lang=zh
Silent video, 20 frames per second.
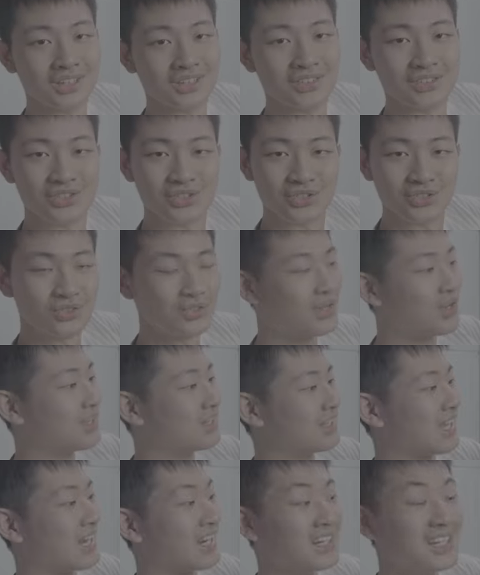束
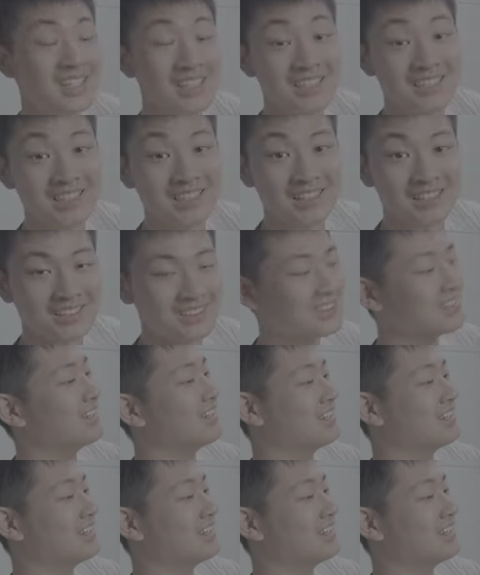弹力绳，